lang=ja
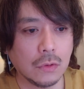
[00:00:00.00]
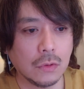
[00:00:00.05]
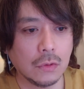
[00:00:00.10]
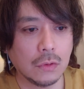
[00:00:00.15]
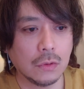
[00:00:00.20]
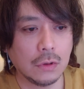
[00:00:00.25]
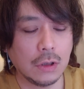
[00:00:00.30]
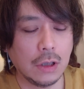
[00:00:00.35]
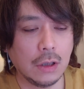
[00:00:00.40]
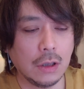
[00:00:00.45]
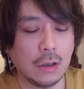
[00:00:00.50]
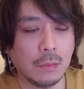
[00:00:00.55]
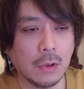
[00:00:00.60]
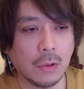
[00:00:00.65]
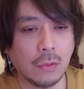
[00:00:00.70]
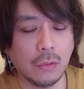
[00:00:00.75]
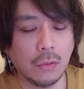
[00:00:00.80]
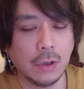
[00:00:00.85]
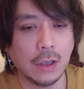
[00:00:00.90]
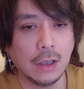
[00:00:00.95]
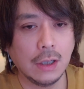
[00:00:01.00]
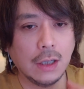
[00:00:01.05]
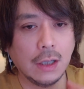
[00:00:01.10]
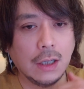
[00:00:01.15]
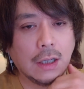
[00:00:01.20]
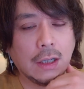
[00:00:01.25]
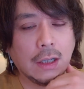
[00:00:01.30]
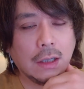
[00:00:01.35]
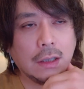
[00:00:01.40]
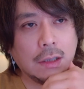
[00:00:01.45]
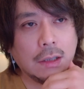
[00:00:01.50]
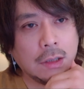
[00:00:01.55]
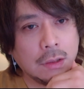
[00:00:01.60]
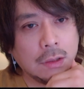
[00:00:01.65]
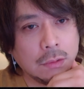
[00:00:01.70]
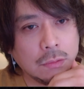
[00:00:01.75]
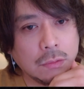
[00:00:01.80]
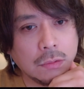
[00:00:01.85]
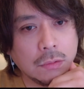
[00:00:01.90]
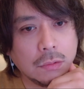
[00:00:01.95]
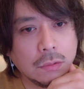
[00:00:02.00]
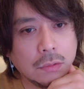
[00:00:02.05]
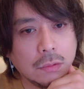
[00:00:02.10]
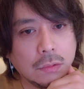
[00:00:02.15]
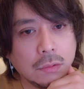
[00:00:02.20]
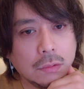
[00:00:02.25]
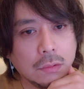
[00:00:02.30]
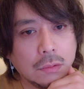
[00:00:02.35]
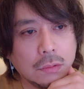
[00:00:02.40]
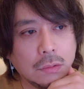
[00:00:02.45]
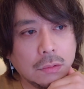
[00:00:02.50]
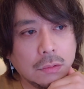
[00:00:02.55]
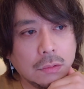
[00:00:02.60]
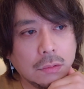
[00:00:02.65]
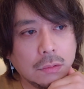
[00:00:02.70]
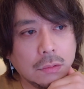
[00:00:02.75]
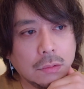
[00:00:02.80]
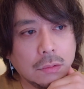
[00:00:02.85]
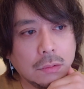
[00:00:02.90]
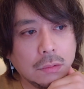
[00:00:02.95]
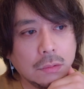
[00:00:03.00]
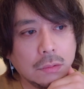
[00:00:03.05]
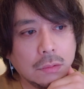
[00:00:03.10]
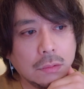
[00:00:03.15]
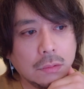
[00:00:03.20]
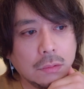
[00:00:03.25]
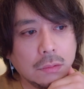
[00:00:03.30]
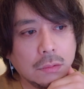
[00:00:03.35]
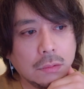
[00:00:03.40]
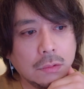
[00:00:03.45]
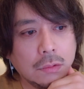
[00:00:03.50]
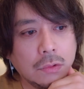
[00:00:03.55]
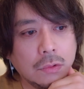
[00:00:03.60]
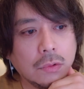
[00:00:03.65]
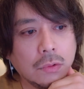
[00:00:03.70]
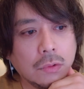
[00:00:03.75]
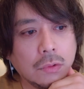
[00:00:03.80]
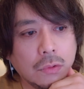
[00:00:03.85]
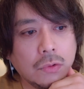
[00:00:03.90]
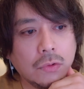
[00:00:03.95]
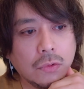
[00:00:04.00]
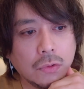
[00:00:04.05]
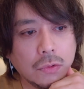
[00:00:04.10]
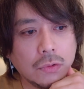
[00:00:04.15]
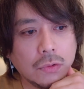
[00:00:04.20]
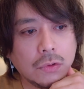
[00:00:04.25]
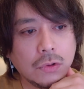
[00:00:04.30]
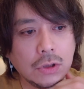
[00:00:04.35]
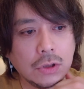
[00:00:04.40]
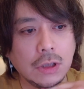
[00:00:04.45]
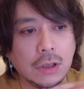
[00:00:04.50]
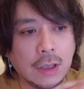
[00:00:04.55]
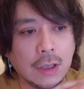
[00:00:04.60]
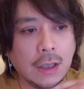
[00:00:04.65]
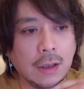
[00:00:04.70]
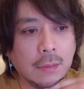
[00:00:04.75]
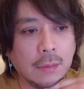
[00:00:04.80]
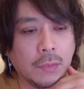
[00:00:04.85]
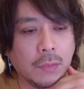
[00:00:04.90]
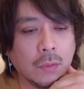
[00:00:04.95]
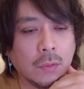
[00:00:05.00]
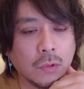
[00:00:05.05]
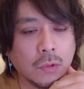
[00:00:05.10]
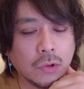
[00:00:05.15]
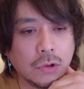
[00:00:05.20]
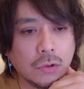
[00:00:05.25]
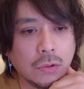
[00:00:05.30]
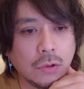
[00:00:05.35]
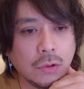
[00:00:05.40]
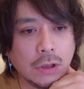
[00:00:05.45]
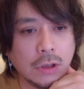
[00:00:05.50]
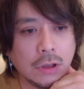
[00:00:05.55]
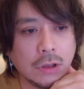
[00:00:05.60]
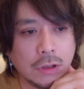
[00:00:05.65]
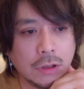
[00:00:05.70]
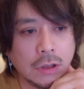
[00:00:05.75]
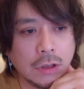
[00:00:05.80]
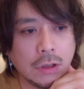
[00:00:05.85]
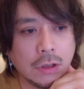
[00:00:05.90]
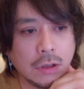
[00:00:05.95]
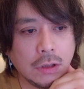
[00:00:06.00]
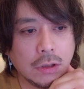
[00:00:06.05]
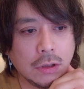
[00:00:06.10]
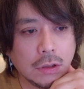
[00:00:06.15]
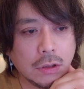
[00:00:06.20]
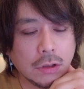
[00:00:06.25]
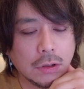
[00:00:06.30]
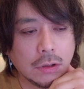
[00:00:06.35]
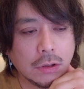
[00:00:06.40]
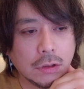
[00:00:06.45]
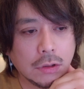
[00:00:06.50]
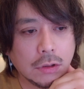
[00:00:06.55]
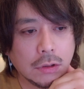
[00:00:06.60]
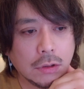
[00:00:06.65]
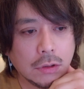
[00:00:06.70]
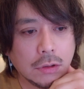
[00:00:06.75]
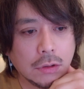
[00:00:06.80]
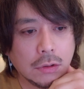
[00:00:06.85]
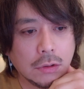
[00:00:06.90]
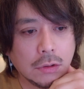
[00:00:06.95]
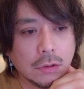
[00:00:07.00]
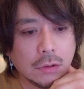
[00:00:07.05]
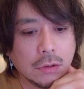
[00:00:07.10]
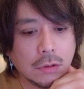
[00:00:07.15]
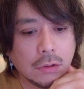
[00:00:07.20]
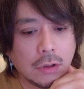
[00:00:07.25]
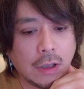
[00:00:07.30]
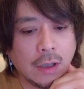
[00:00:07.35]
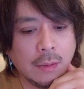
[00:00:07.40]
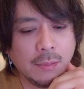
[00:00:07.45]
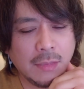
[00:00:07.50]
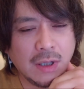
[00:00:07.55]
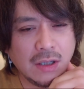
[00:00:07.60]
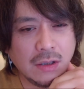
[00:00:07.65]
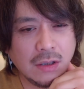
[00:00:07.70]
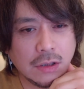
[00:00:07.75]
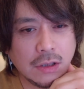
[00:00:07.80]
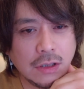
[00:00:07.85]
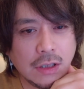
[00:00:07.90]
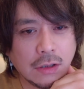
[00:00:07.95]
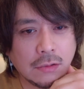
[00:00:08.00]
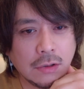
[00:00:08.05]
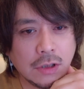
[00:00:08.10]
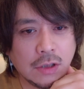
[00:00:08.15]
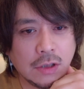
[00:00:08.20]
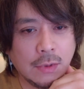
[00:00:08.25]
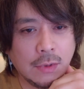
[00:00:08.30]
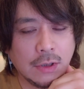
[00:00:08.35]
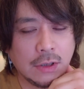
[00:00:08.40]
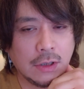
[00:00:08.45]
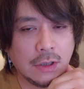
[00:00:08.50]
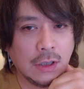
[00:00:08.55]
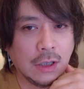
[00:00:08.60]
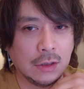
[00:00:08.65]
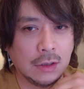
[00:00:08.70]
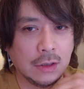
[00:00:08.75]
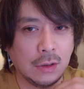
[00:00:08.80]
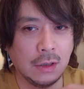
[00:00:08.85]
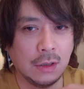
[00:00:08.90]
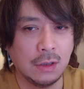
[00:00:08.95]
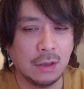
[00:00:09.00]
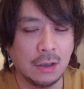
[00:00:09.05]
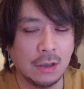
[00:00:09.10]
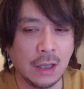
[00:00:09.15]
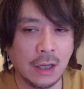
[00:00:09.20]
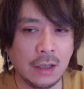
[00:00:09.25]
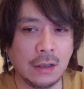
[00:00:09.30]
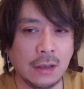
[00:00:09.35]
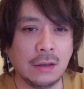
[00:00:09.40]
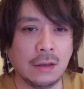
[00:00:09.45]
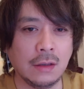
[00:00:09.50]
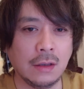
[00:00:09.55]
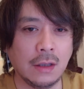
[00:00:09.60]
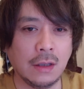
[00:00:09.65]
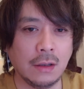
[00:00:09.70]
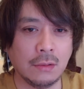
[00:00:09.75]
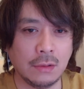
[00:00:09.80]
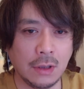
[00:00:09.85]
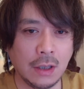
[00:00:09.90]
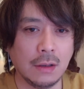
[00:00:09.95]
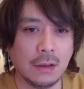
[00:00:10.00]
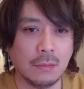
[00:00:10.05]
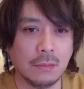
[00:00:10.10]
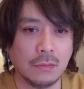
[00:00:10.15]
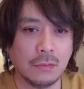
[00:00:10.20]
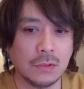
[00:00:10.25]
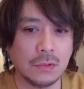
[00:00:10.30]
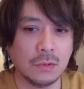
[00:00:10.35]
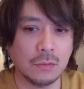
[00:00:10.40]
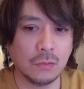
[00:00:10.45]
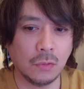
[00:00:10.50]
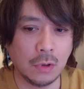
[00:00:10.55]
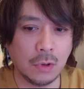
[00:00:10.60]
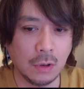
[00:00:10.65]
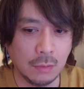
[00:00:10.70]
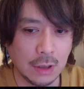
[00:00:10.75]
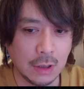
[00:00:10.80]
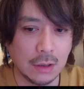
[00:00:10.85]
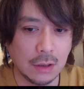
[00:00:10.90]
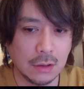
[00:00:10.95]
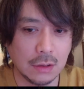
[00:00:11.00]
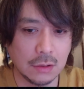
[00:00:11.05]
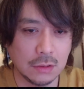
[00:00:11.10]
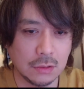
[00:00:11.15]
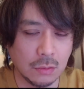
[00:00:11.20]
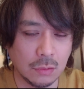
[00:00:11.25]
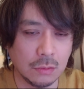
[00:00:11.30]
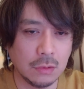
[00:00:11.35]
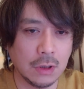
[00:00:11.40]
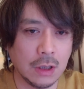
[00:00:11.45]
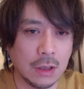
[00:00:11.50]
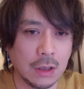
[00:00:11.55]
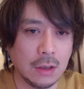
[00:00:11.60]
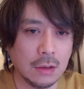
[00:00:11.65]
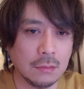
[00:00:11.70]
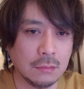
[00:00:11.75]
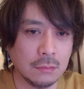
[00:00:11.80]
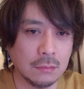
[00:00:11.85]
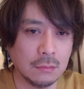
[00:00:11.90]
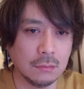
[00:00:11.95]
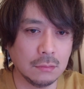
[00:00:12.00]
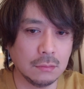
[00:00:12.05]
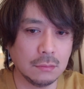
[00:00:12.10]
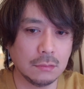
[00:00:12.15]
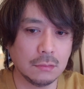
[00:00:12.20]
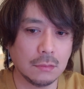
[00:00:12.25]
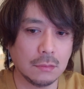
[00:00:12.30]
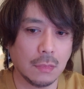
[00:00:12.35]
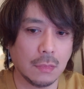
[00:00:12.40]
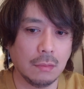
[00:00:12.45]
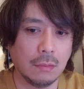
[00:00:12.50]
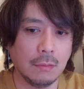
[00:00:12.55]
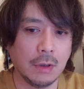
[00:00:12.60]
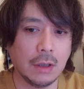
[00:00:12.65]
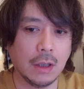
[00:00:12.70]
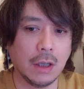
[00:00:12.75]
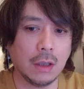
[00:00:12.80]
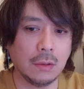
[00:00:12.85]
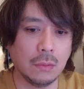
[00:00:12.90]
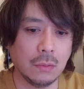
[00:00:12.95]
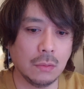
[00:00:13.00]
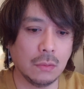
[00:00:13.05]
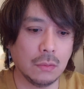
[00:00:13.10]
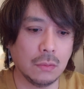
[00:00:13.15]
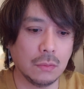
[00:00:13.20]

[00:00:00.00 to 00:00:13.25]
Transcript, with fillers: で、まあ、これが、あの両方共通してて、やっぱり面白いし、あんまり好きなクリスマス映画ってないんだよね、俺は。そんなに。うん。まあ、だけど、